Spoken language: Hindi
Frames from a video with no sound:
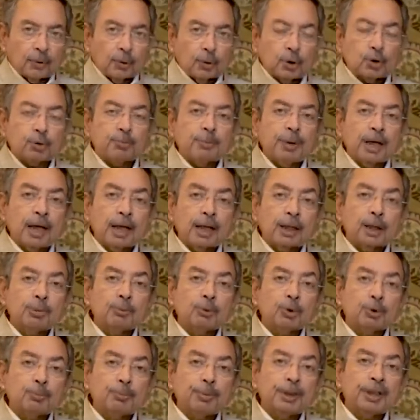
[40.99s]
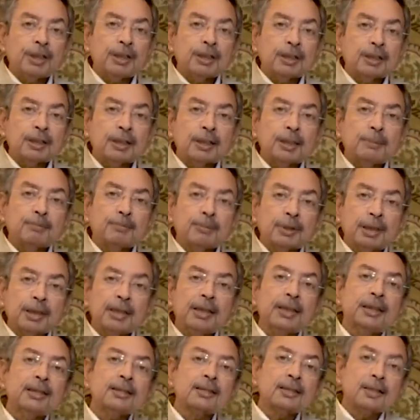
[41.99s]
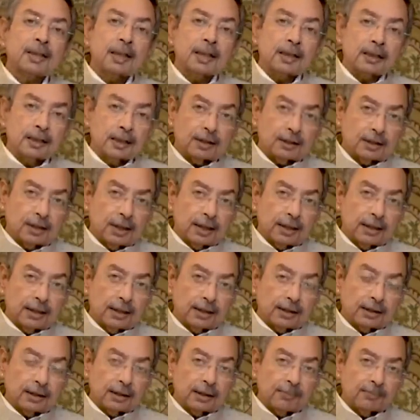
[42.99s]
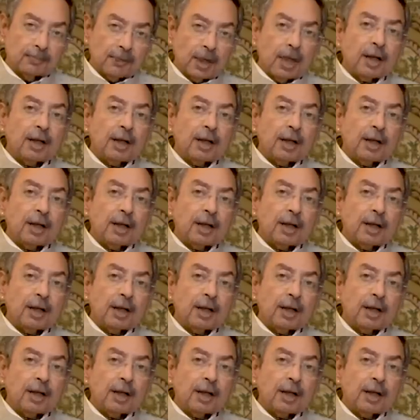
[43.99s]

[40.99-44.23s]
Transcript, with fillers: उसमें हनीमून पीरियड करीब तीन साल तक चल गया था